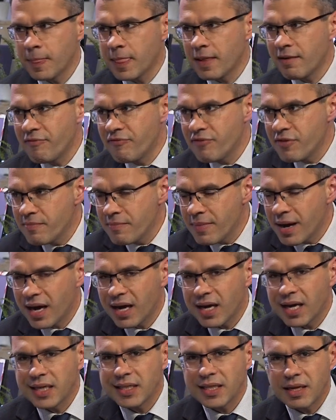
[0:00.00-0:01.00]

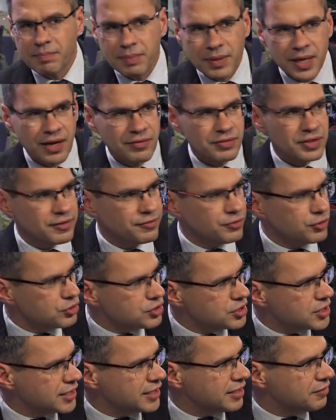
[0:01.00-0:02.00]
wymaga naprawdę
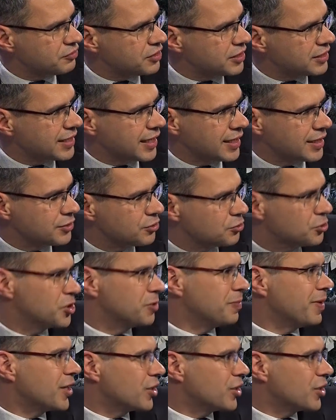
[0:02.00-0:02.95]
wchodzenia w detale. To trzeba